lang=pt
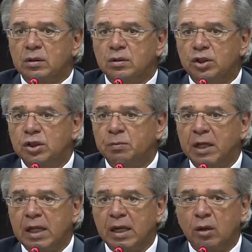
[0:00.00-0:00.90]

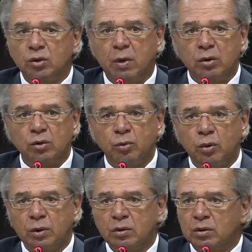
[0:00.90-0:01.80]
despedalar os bancos
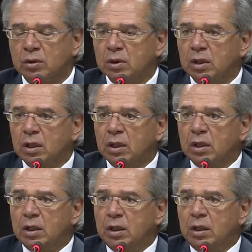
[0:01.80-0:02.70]
públicos
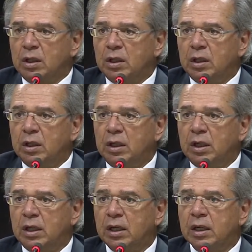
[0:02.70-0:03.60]

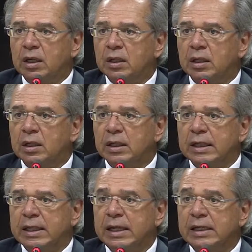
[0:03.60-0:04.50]
e
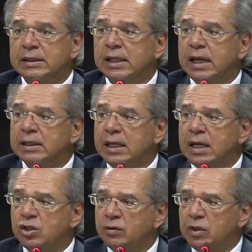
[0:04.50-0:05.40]
resgatar a
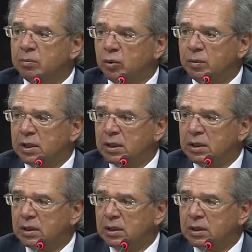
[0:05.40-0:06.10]
dívida pública.